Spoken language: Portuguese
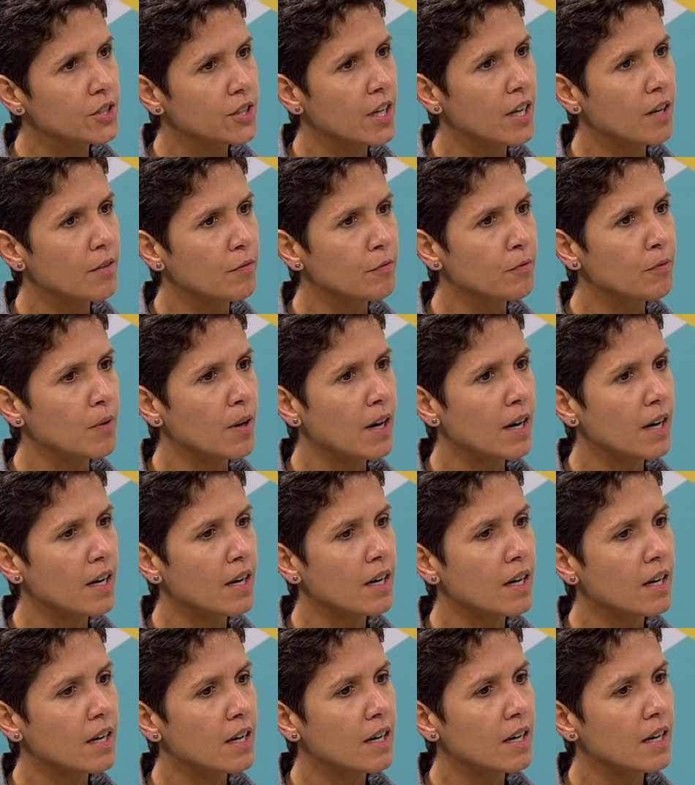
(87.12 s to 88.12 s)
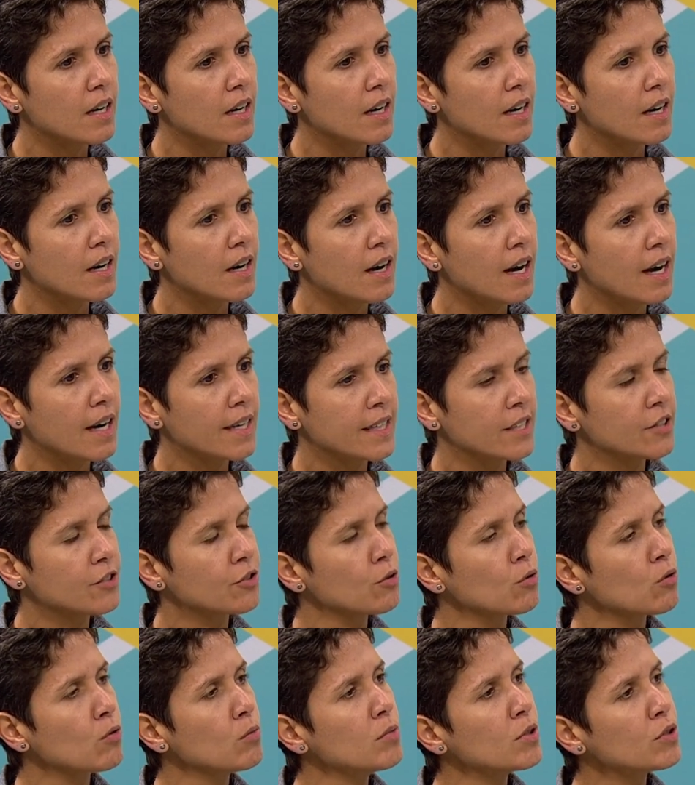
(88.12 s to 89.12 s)
É, a, a
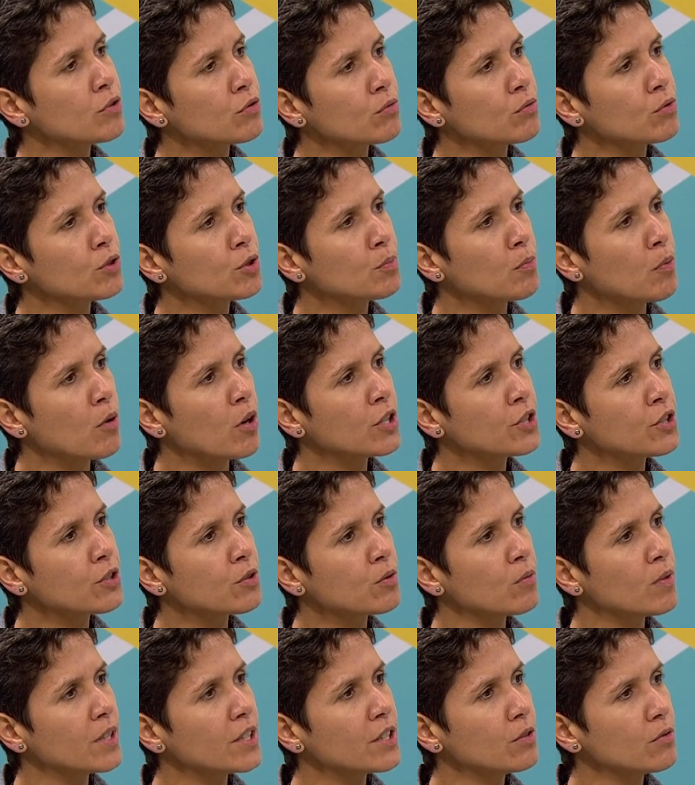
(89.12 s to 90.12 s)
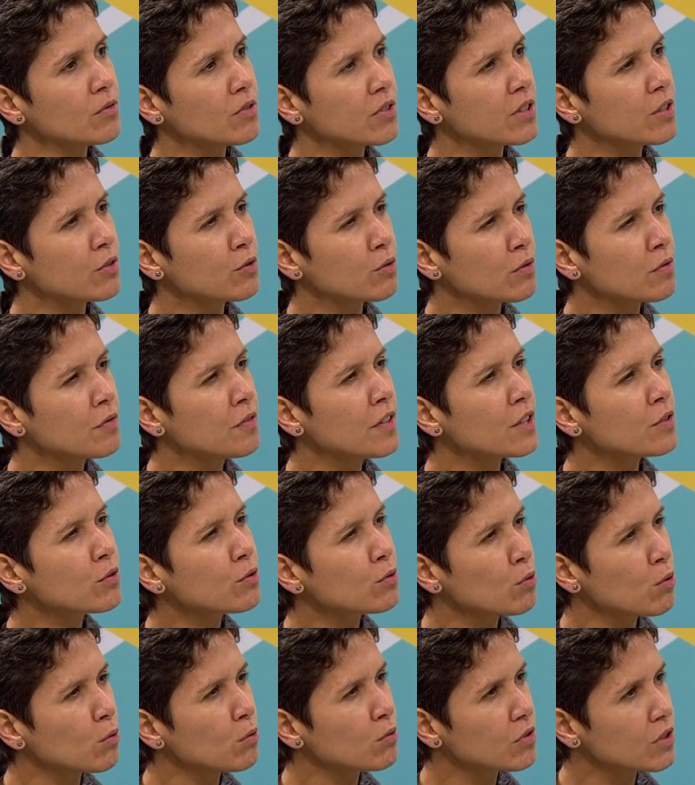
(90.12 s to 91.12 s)
questão começou do esporte com a denúncia da Sofia
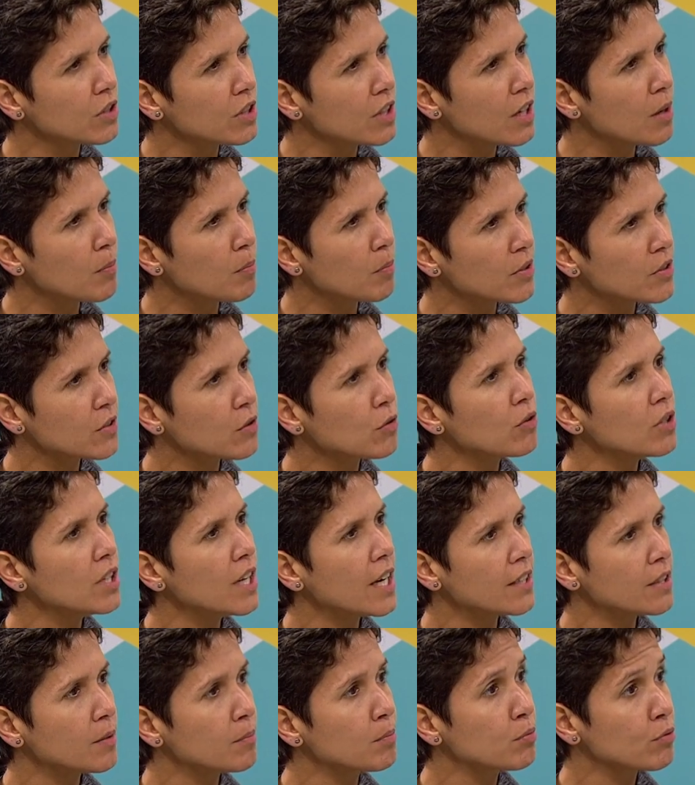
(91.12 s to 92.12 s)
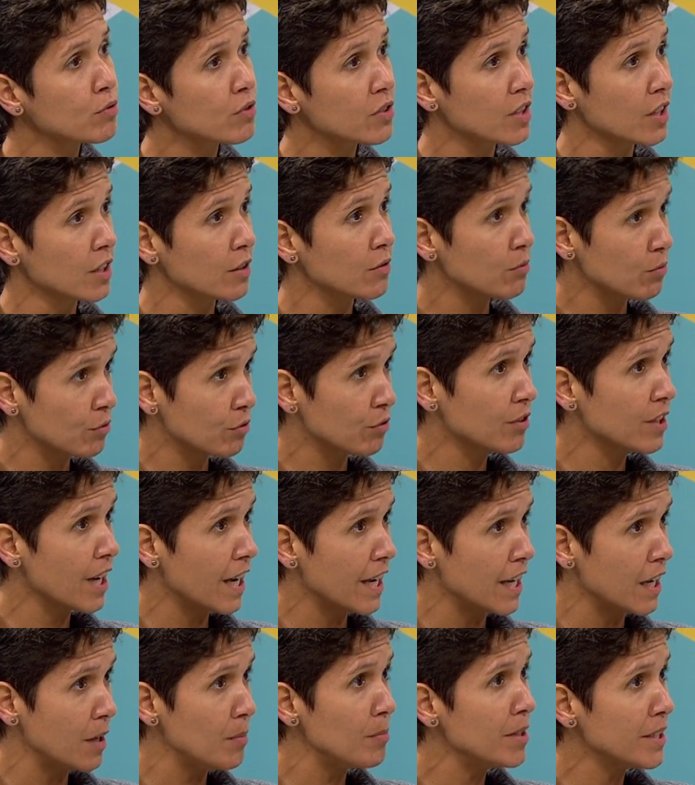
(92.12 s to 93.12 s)
Souza, né? Após a goleada para o Santos, da
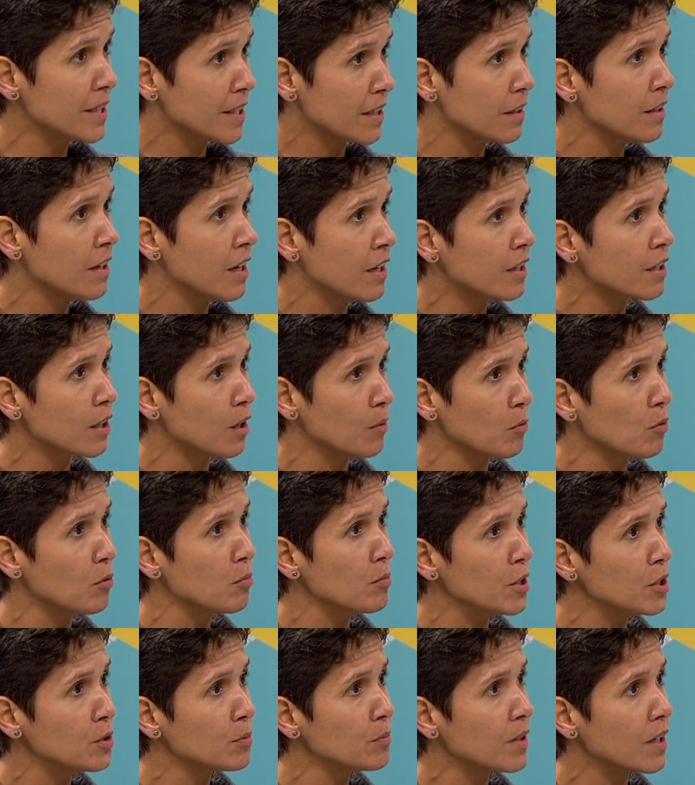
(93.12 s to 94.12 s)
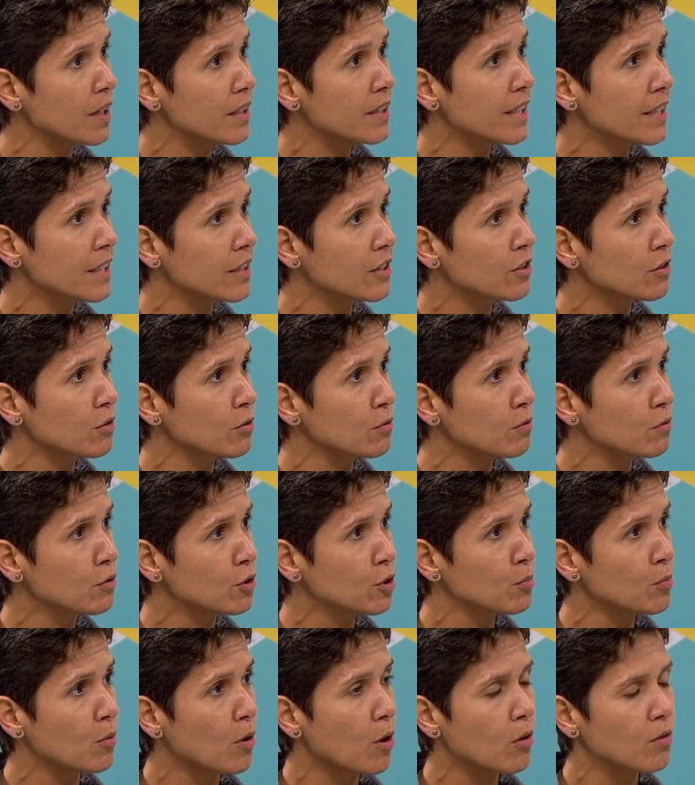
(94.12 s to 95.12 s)
Emily, que reclamou mesmo da, da questão do
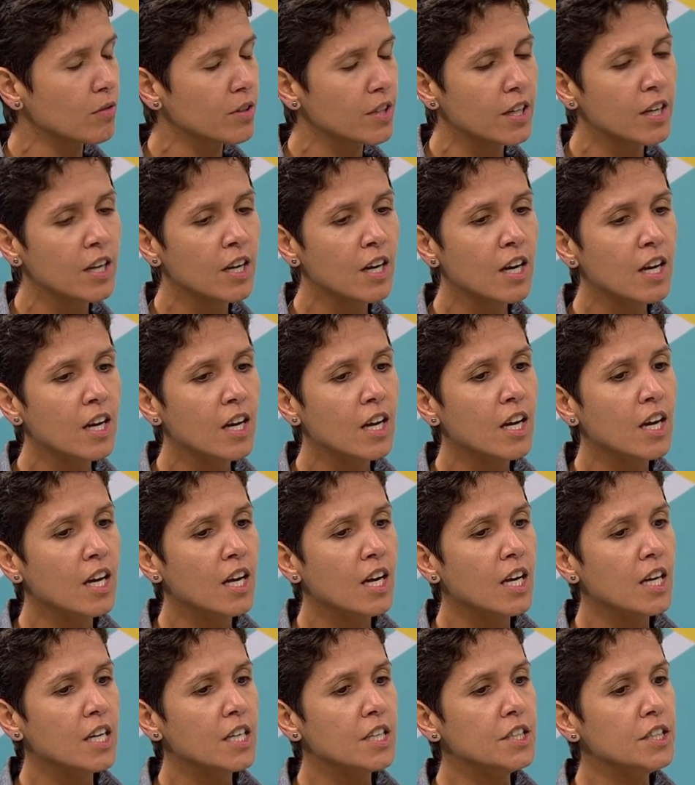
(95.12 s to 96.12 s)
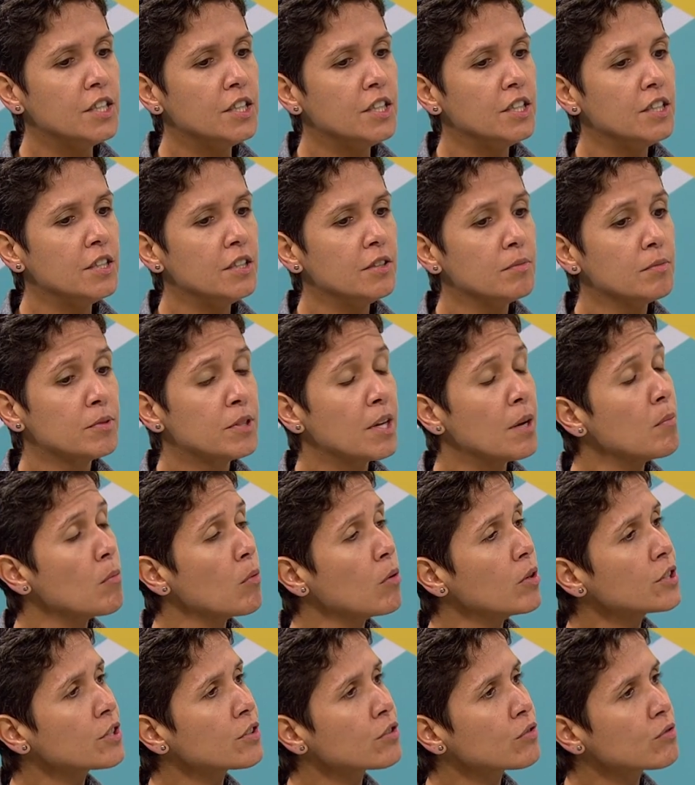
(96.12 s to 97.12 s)
futebol, né? E
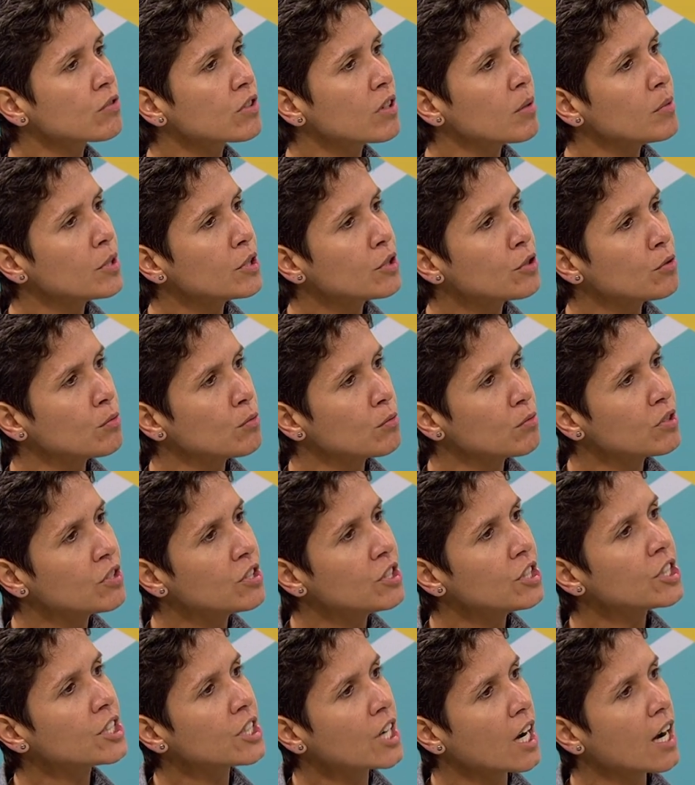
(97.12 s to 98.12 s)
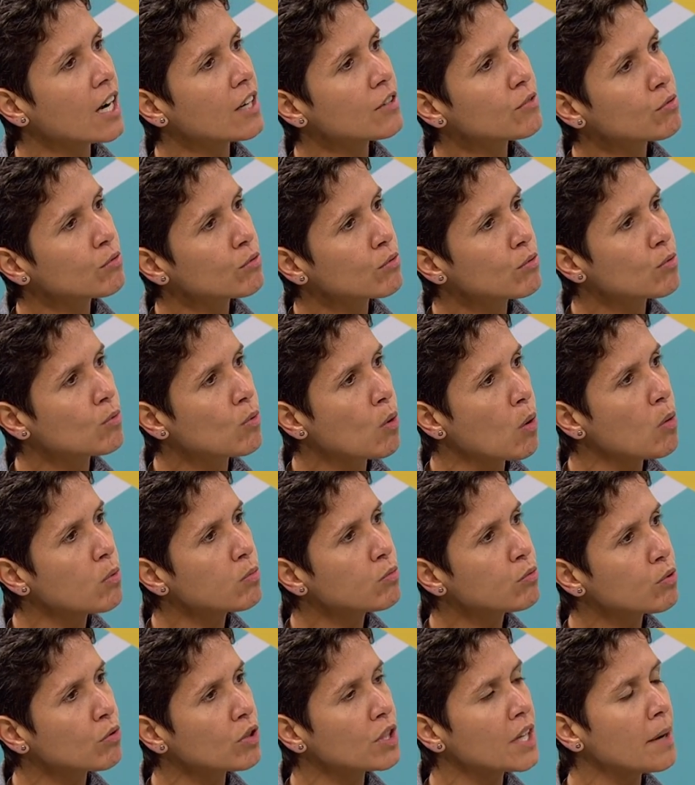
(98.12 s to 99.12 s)
demonstra justamente o descaso com
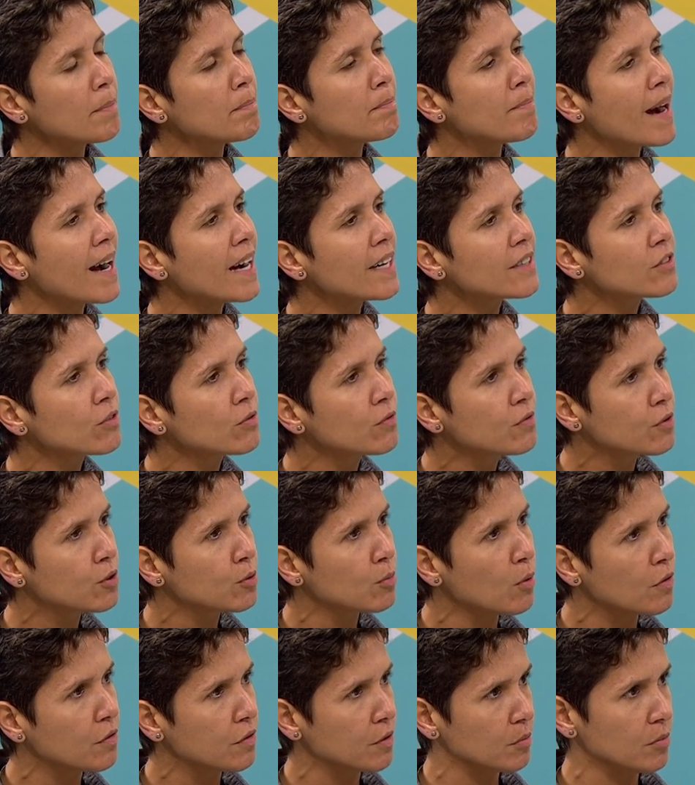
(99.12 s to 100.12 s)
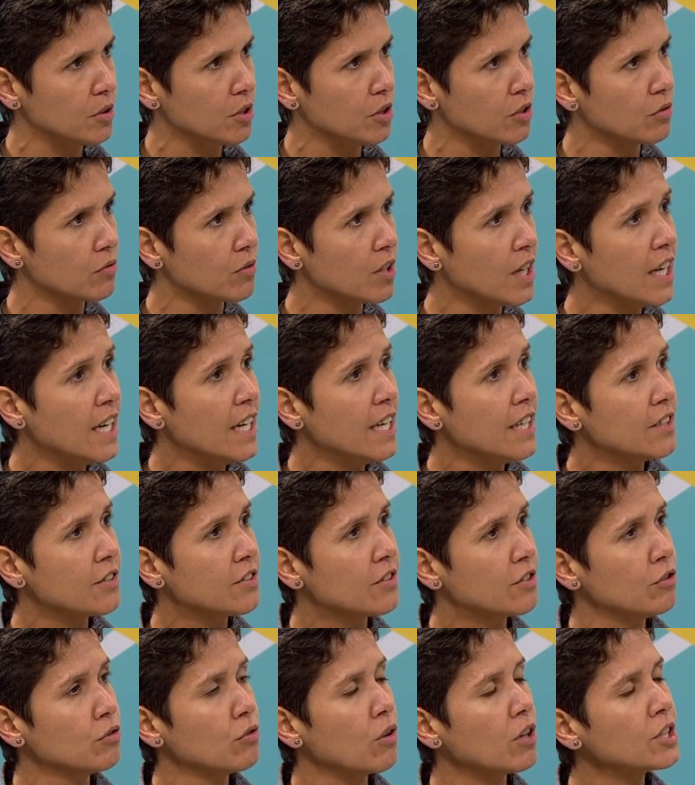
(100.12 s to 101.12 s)
toda a base do futebol feminino.
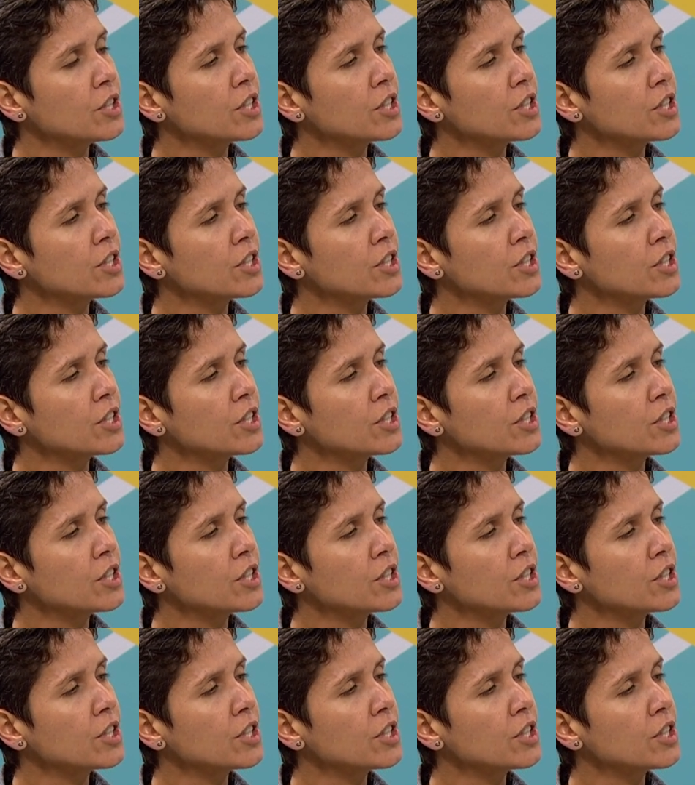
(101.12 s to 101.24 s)
Se nós